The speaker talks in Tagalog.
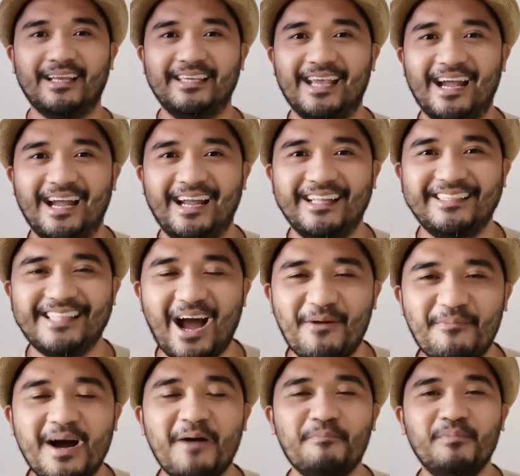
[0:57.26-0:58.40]
Yan,
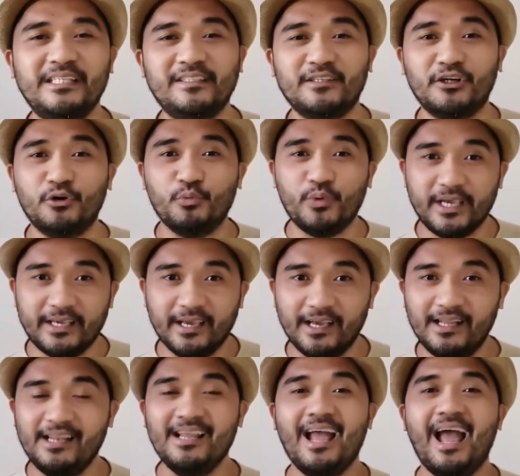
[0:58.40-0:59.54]
tama. Mr.
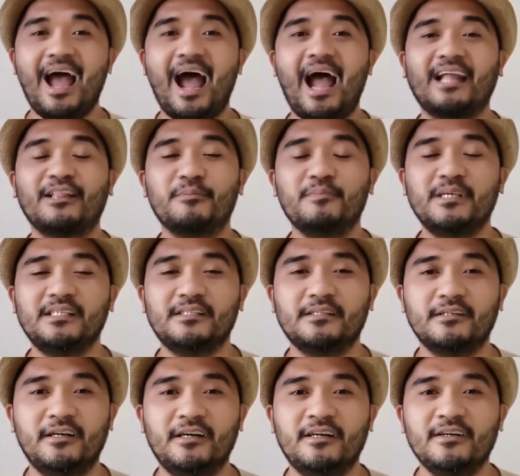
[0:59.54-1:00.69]
Wiggle at
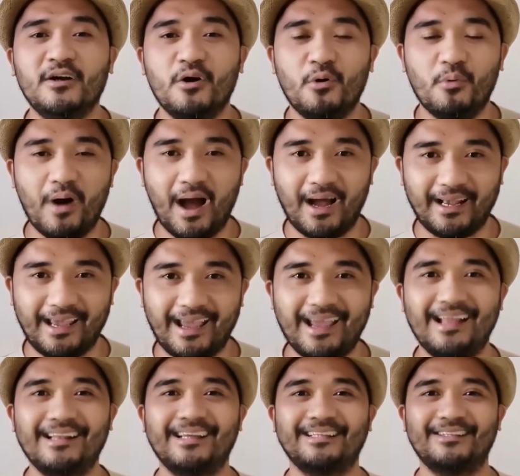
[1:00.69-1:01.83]
Mr.
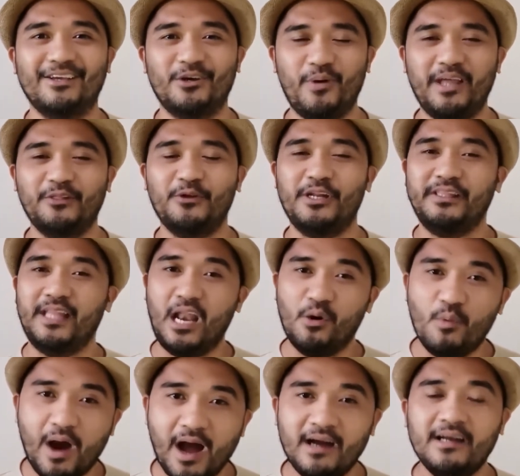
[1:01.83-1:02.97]
Waggle. Ito'y kwento ng
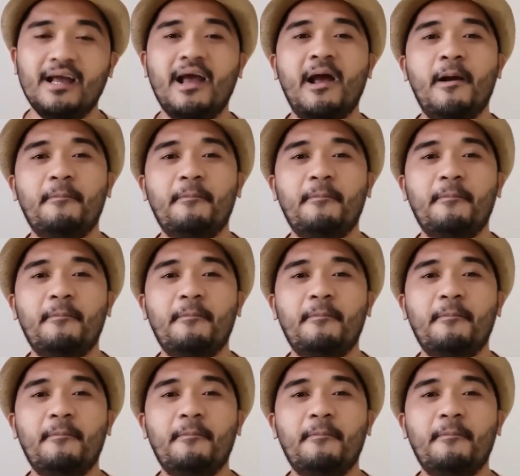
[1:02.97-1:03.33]
dalawang